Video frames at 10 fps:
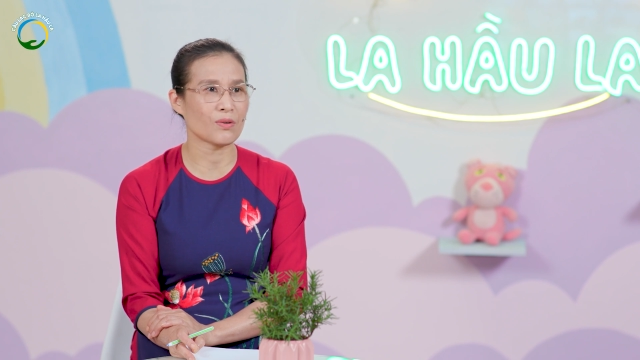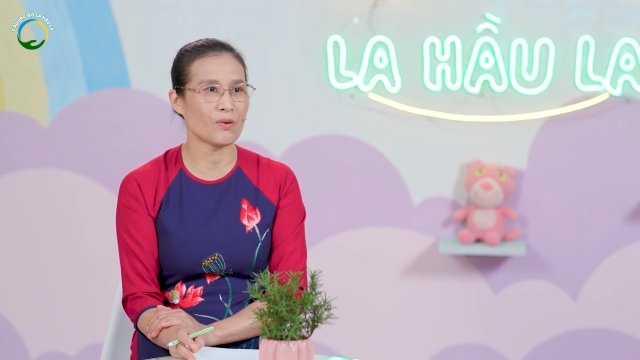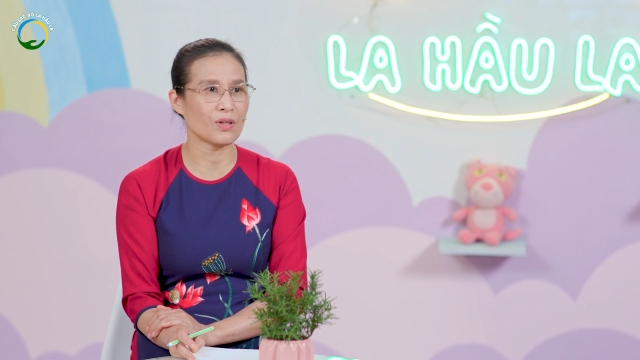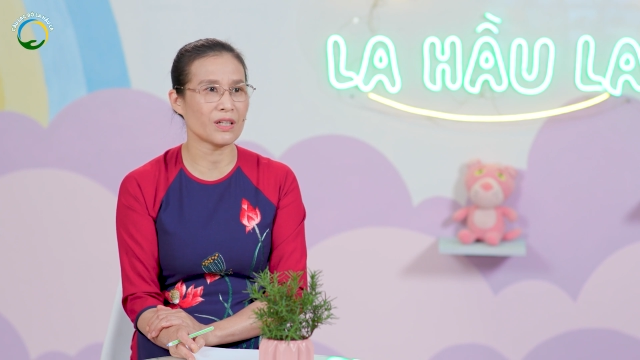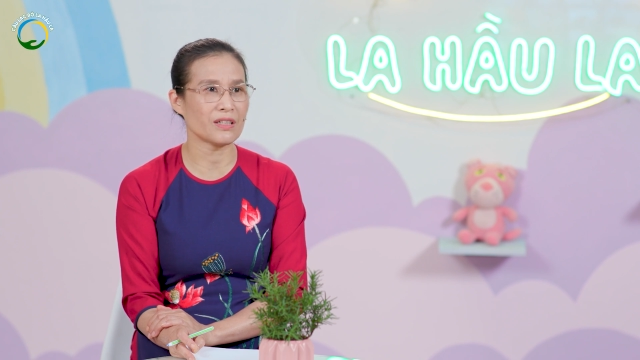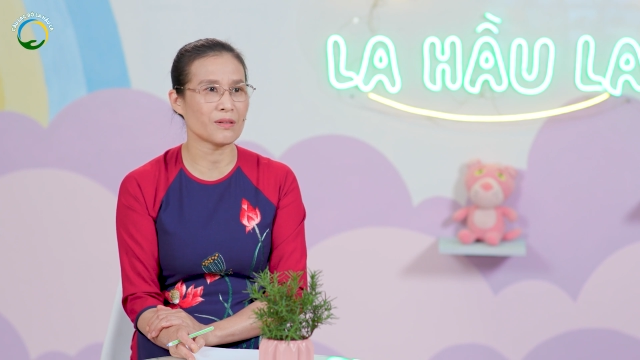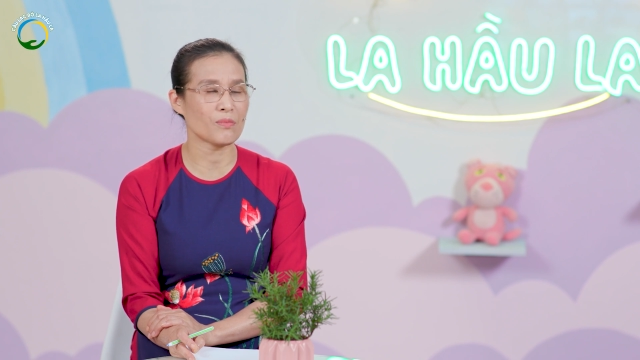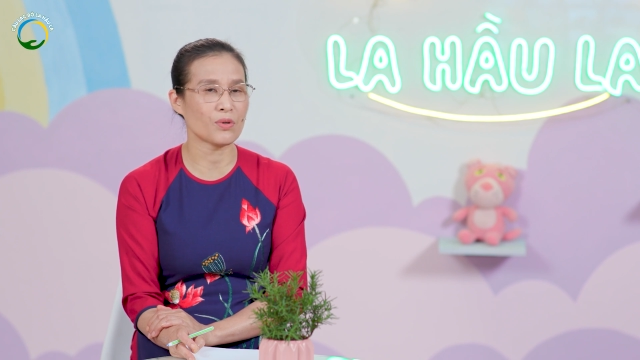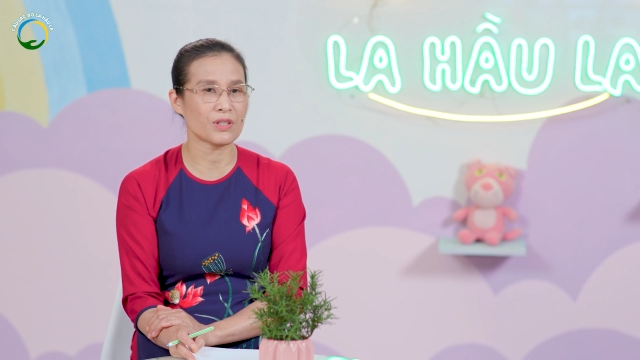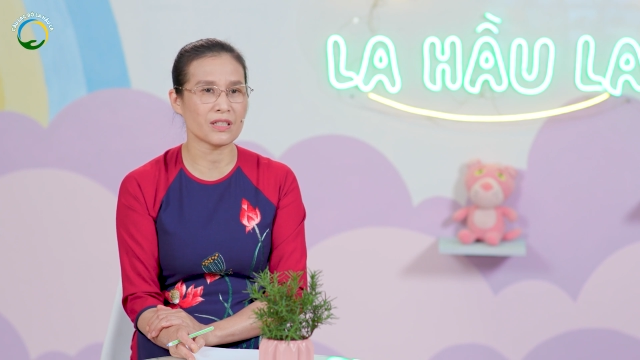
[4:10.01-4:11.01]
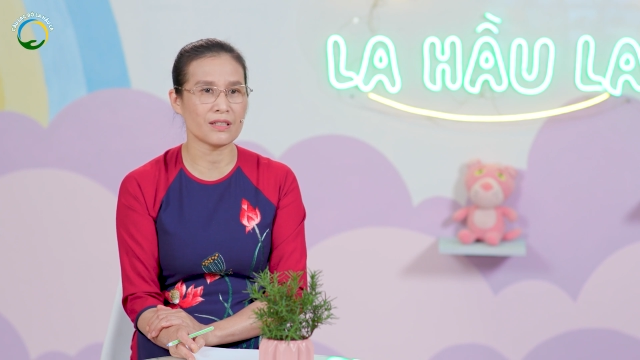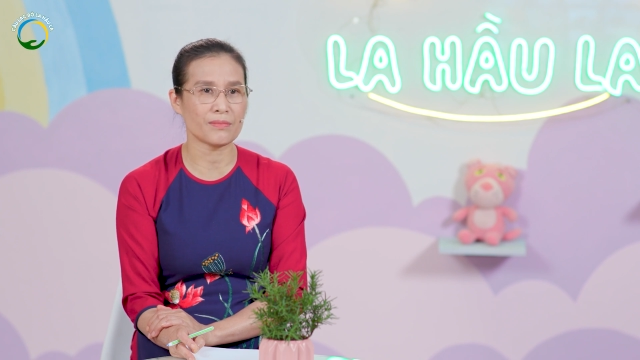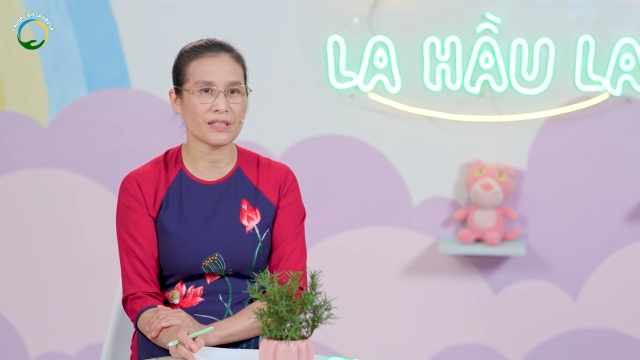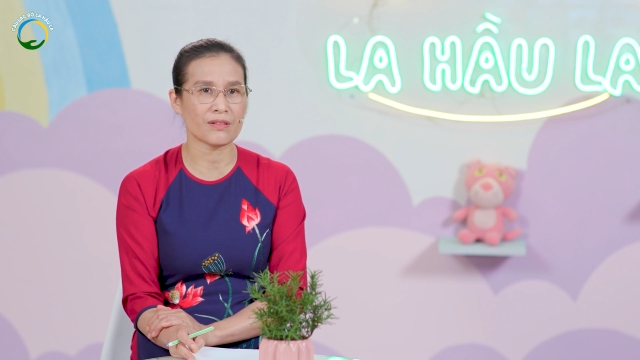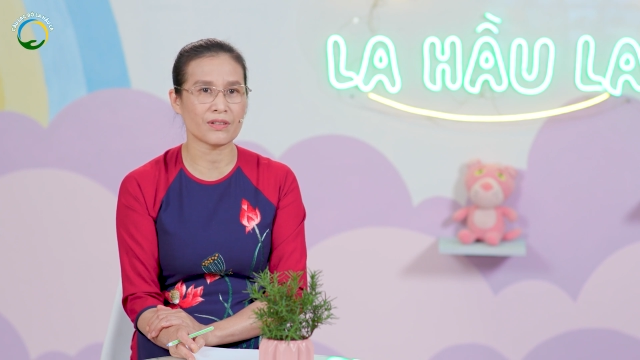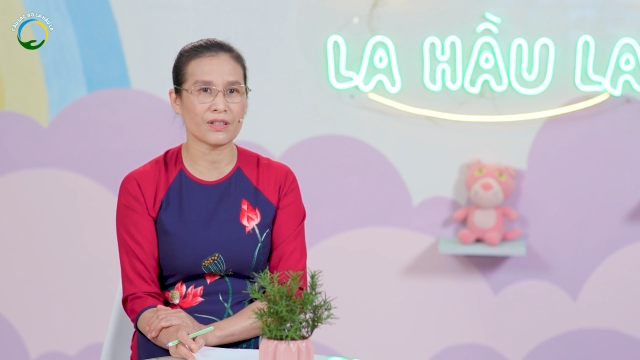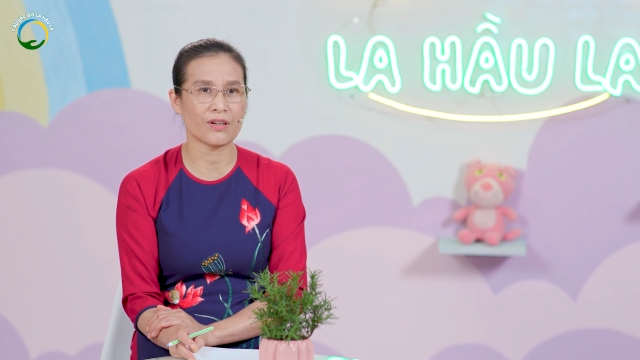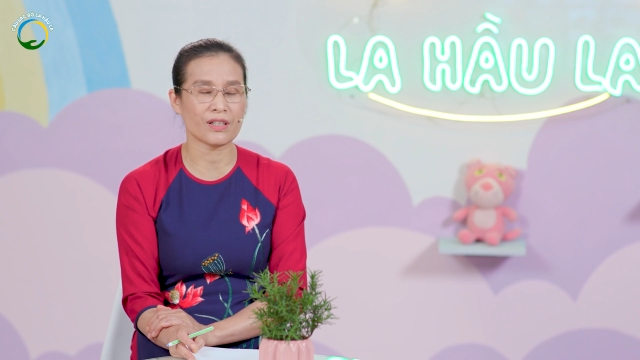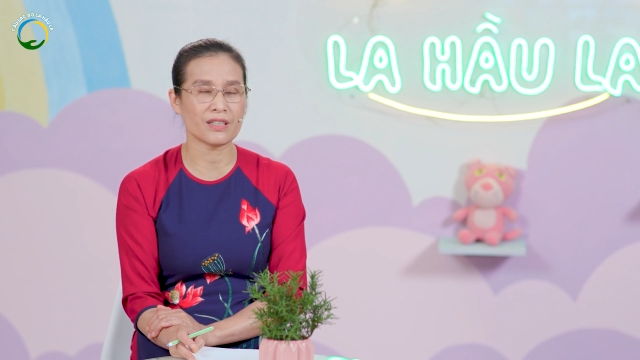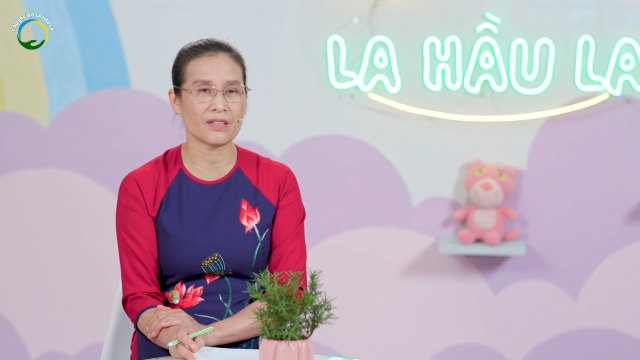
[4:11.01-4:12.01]
cô lại được bốn chữ mà trong khi
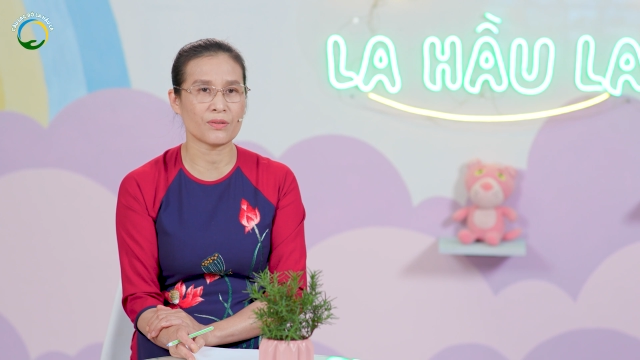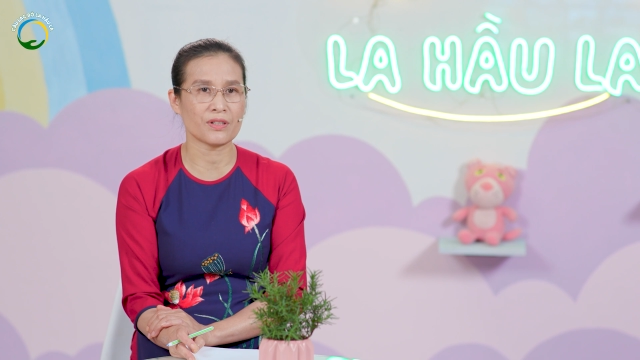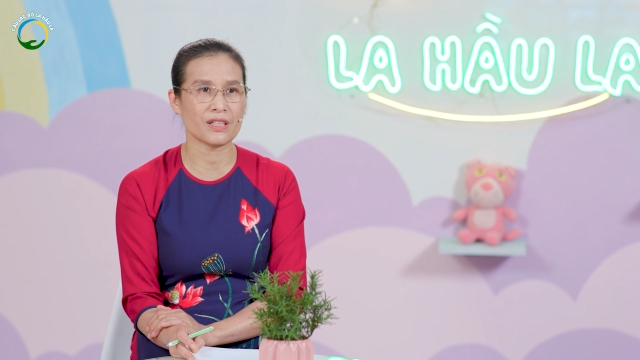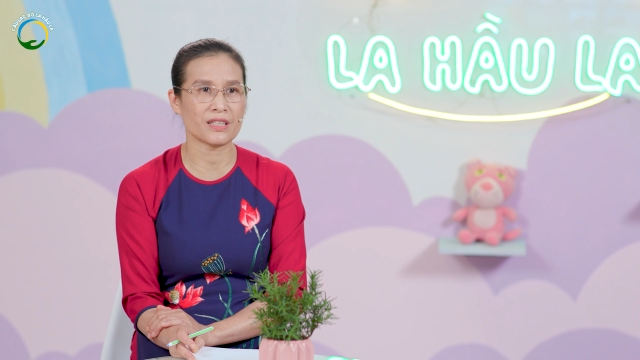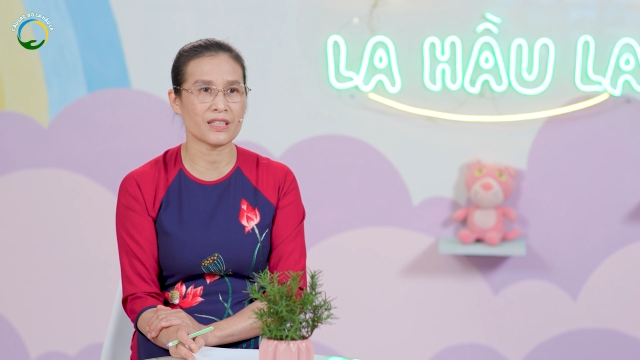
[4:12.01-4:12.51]
đó nhiều người